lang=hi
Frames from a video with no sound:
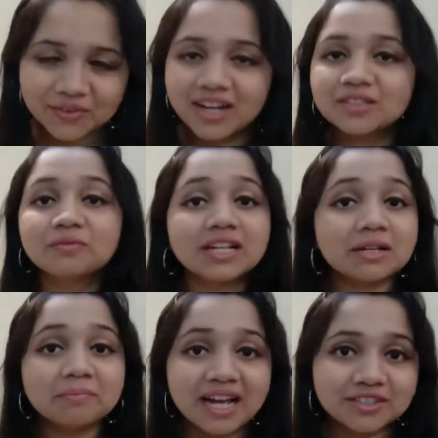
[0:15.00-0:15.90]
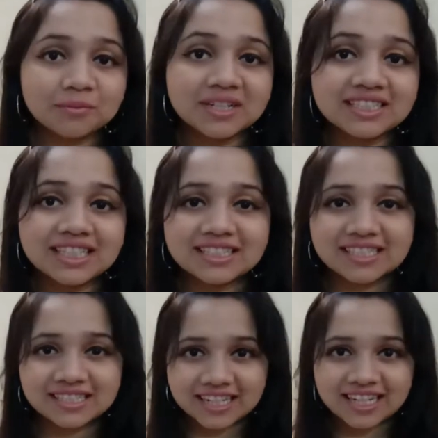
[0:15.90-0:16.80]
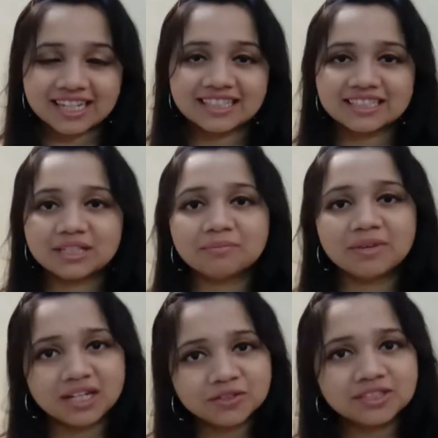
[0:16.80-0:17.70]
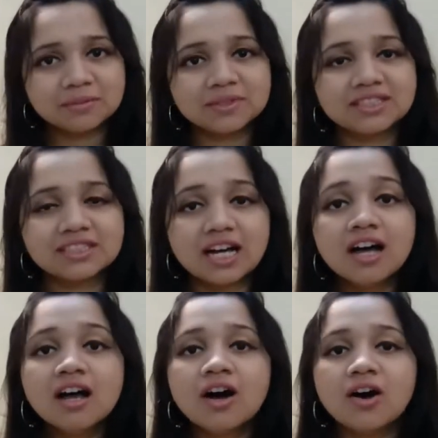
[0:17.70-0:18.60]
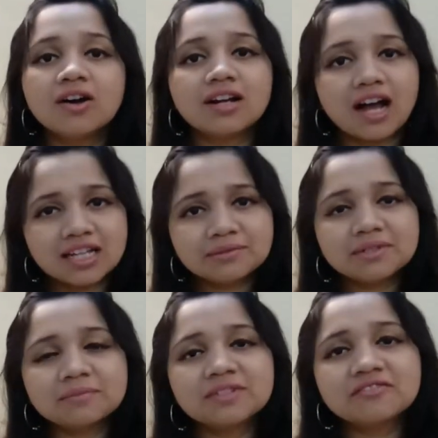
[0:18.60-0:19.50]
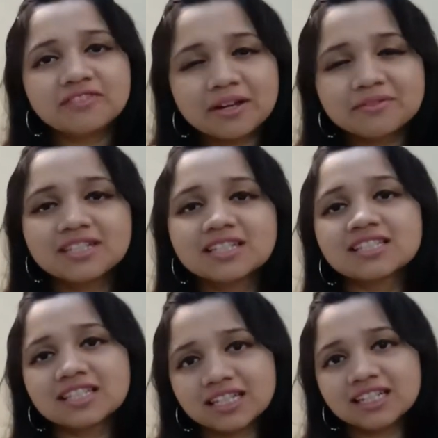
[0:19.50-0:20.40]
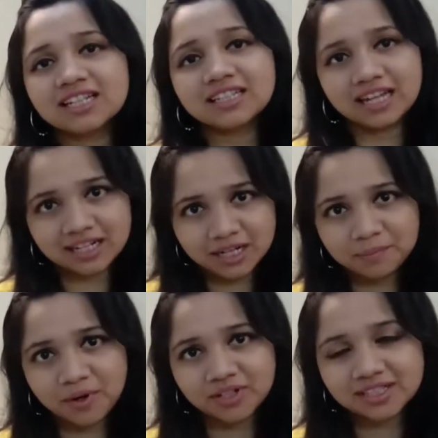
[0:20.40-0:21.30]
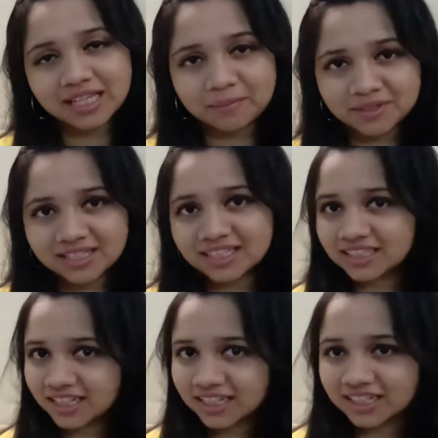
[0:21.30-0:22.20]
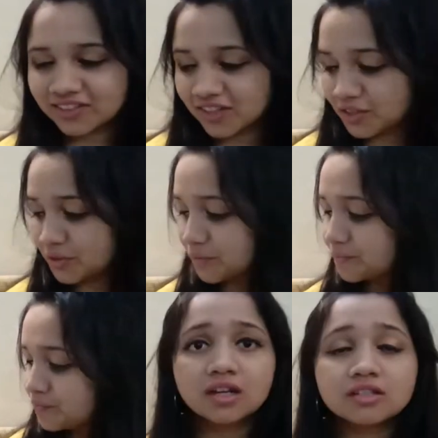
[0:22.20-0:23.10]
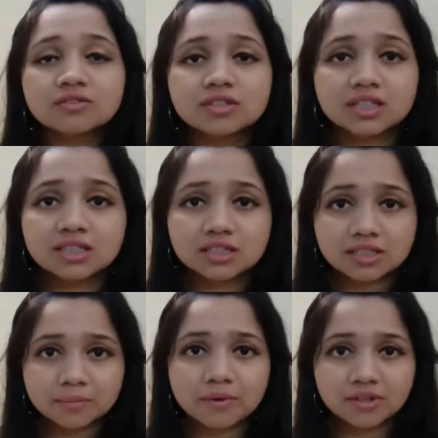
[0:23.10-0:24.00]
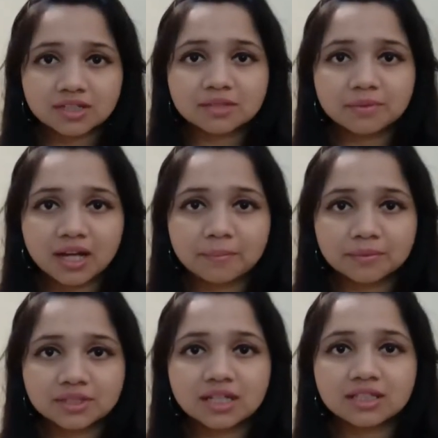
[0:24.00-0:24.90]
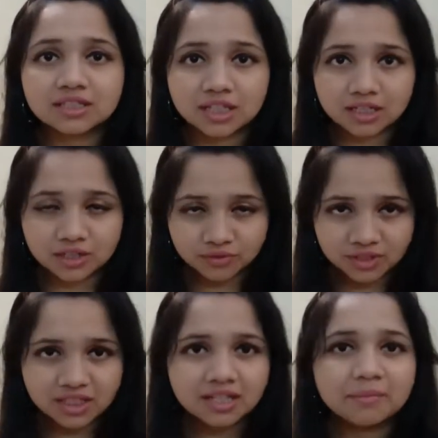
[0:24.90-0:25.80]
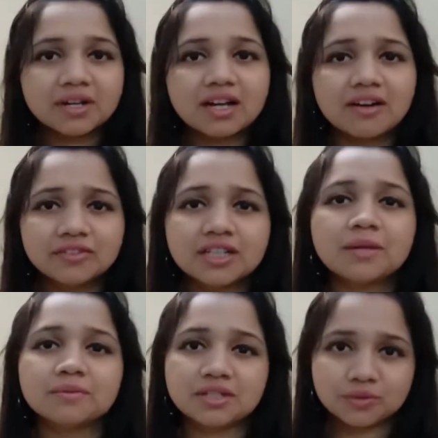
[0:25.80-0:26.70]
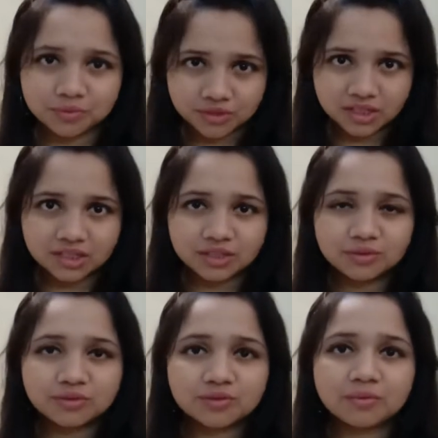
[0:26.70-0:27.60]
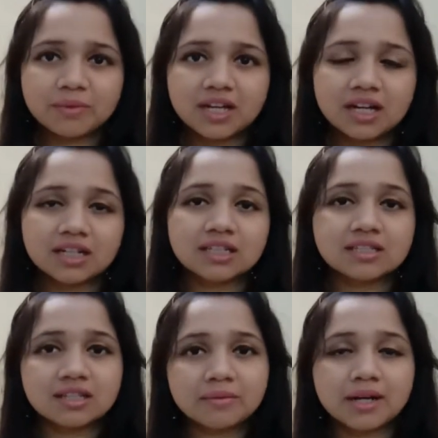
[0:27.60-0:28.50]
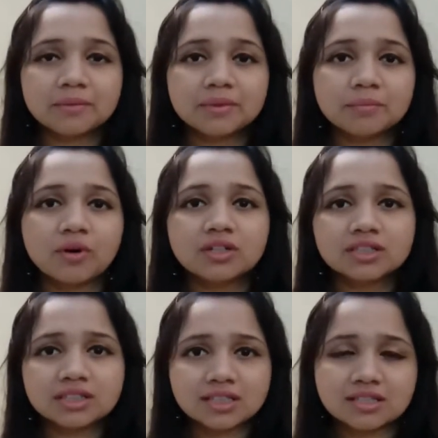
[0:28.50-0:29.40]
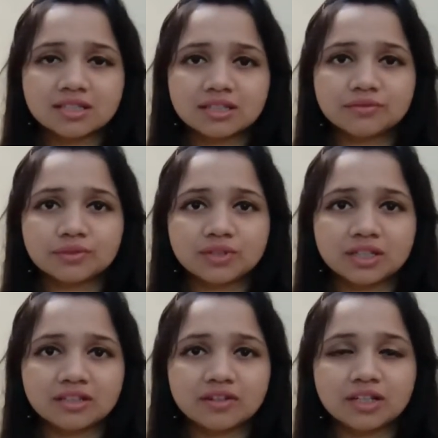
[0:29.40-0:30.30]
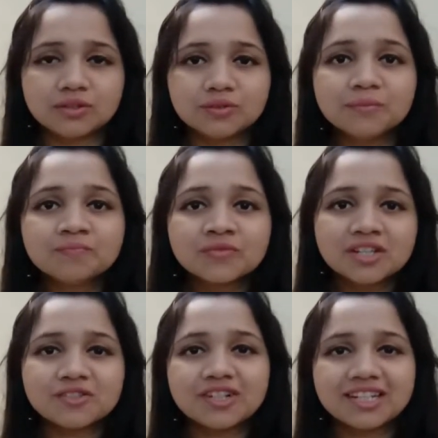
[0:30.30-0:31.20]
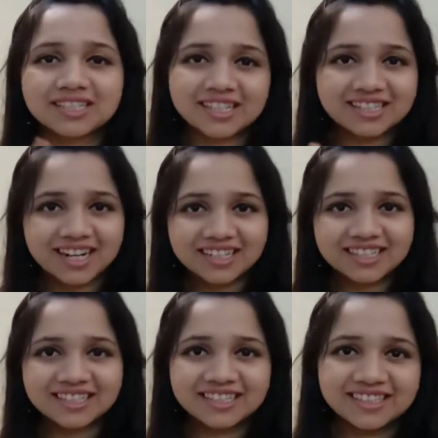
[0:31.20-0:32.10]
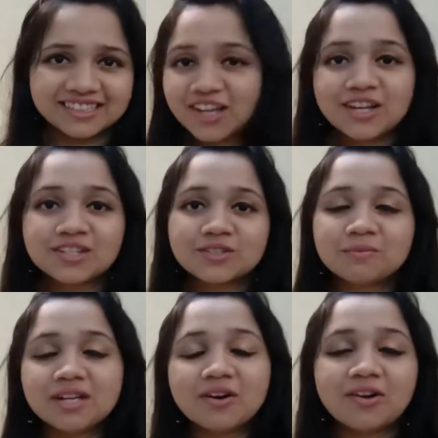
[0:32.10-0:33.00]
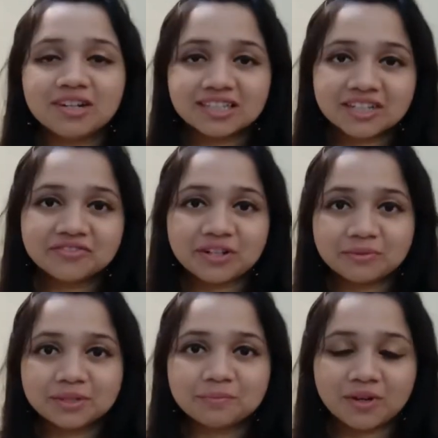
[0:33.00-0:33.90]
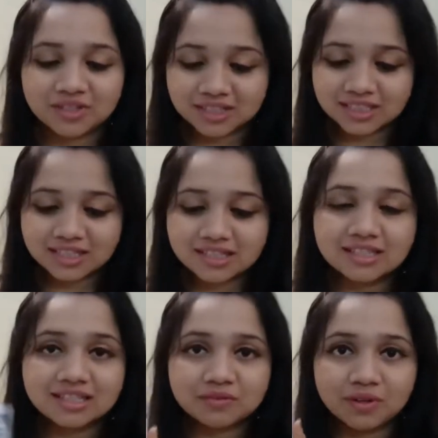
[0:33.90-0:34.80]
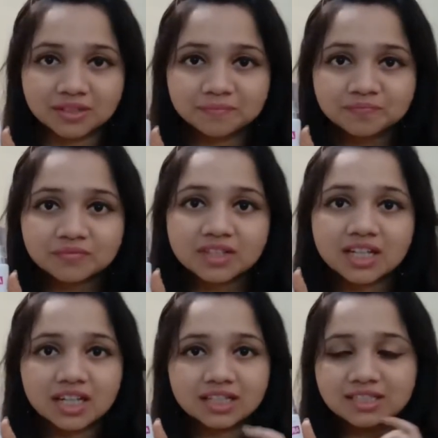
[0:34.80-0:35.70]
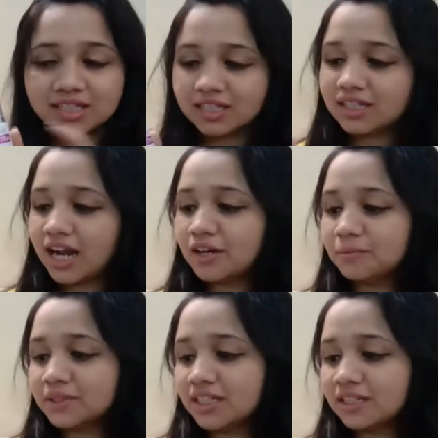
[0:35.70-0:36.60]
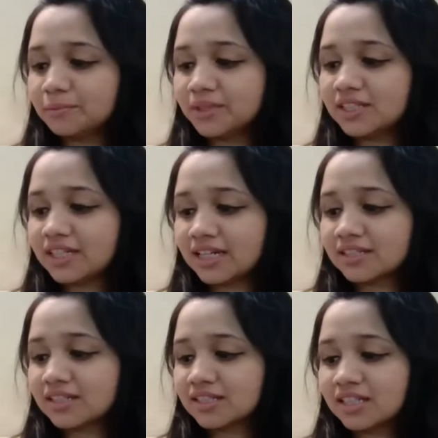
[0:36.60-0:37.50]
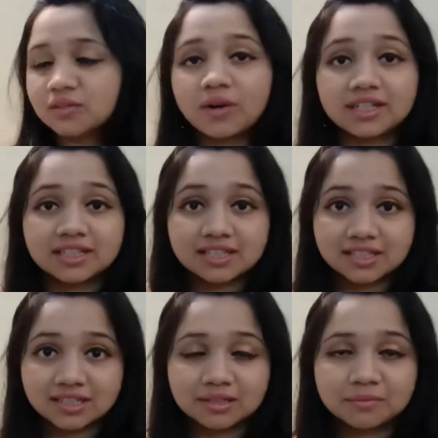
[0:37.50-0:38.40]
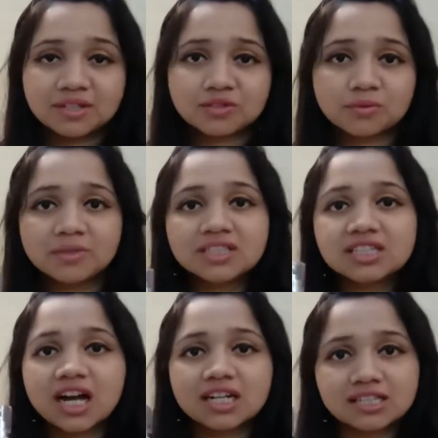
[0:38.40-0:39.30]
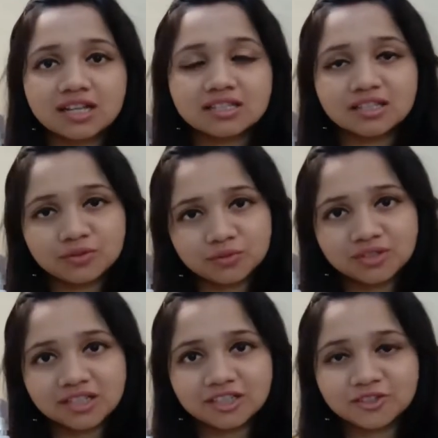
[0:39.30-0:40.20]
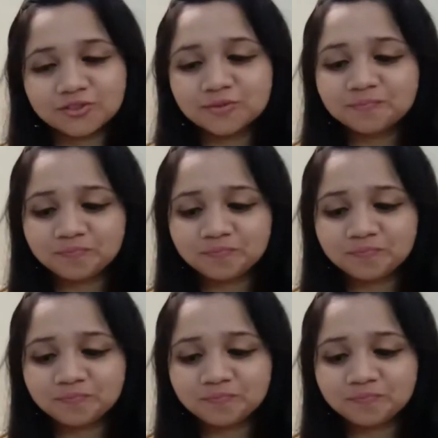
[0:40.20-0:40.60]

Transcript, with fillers: एवरीवन वेलकम बैक टू माय चैनल स्टे हेल्दी मैं हूं नवनीता और आज मैं अपना फेवरेट स्किन एंड हेयर केयर प्रोडक्ट्स आपके साथ शेयर करने वाली हूं तो so, ये जितना प्रोडक्ट्स मैं आपके साथ शेयर करूंगी ये मैं काफ़ी टाइम से यूज़ कर रही हूँ सो so, मैं इसके बारे में बहुत अच्छे से रिव्यू देने वाली हूँ सो लेट्स गेट स्टार्टेड सो माई ऑल टाइम फेवरेट प्रोडक्ट इज़ दिस वन केयर सेट एरोमाथेरेपी टेट्रा स्किन वाइटनिंग सीरम इसको मैं चार साल से यूज़ कर रही हूँ